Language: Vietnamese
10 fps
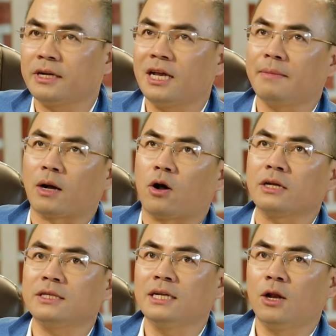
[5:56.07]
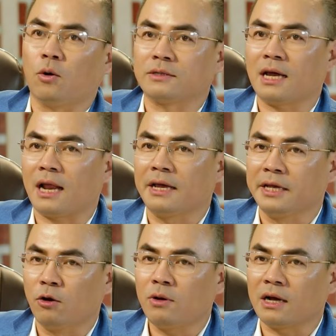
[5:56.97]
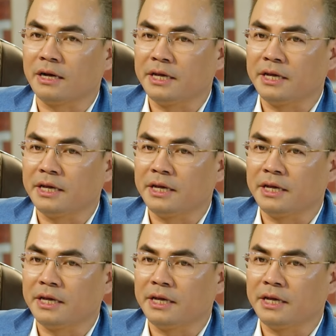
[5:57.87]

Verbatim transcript: khi mà có cái tin lộ ra là Hiếu là người